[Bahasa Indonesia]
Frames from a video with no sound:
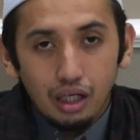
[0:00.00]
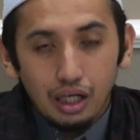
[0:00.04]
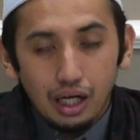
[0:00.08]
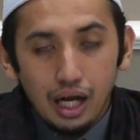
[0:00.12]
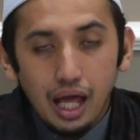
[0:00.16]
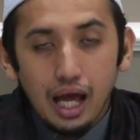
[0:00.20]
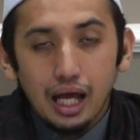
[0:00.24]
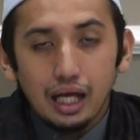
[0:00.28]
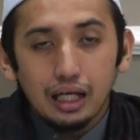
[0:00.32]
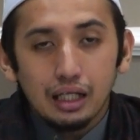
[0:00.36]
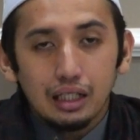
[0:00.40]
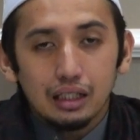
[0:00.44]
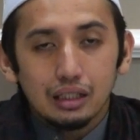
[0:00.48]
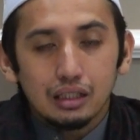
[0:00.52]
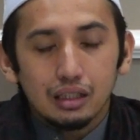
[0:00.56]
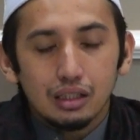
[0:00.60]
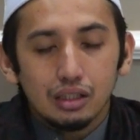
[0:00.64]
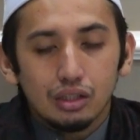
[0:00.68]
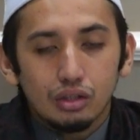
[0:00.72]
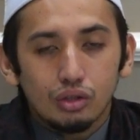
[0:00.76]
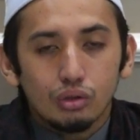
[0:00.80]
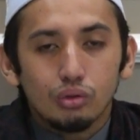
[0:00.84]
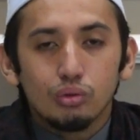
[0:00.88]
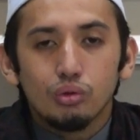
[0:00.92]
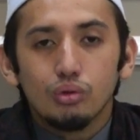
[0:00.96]
langit
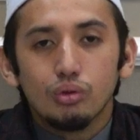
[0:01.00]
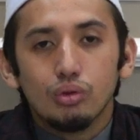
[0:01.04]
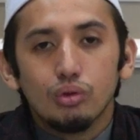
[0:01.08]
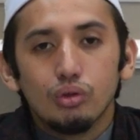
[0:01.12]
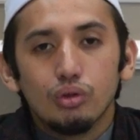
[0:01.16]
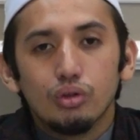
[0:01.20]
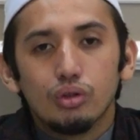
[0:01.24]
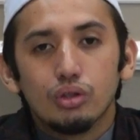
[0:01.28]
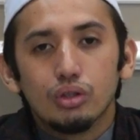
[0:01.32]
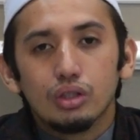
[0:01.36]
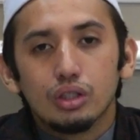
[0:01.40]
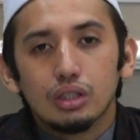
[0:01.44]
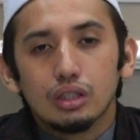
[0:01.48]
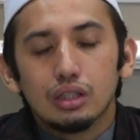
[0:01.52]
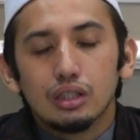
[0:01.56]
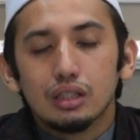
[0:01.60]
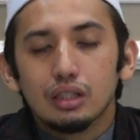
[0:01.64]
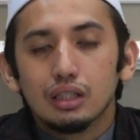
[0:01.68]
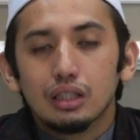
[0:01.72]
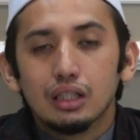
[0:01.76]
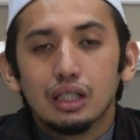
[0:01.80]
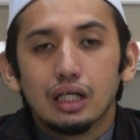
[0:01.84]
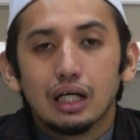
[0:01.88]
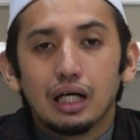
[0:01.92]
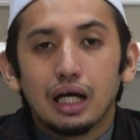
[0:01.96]
itu
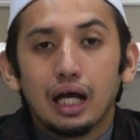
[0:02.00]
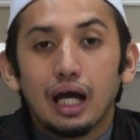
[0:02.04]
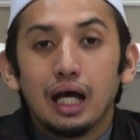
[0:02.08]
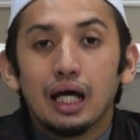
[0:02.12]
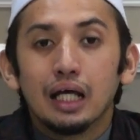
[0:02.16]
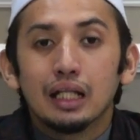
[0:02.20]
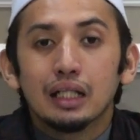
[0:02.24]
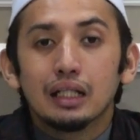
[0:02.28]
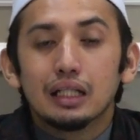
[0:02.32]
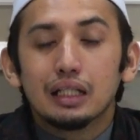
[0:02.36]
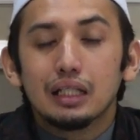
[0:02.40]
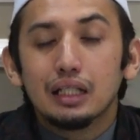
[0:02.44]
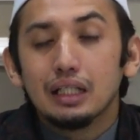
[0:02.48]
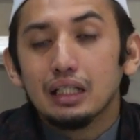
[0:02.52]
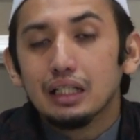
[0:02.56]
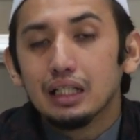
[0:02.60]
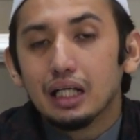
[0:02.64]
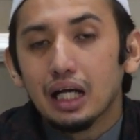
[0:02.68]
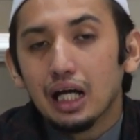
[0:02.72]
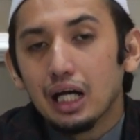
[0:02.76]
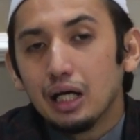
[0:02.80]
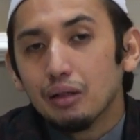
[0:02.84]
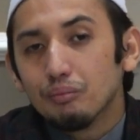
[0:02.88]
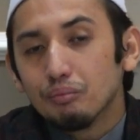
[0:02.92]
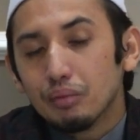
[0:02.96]
dengan
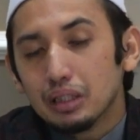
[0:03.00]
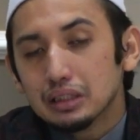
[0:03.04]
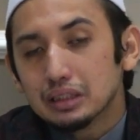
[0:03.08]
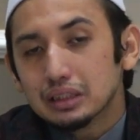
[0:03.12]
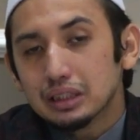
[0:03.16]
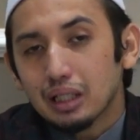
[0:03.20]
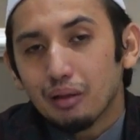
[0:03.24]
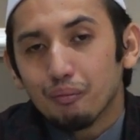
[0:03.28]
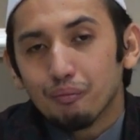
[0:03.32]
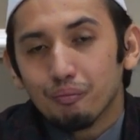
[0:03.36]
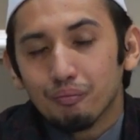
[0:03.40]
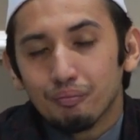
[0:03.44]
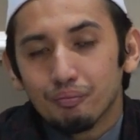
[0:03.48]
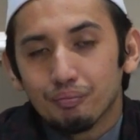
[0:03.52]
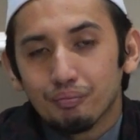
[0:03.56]
tiga macam.